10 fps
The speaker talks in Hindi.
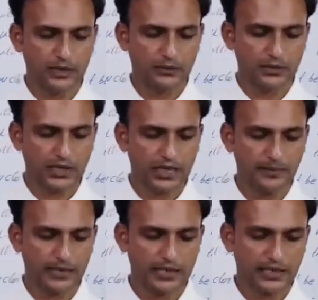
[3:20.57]
तो यहाँ
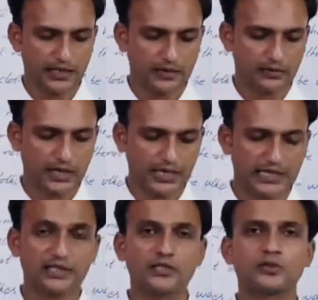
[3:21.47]
पे
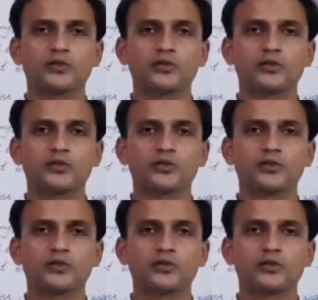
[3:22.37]
एडिक्शन uh,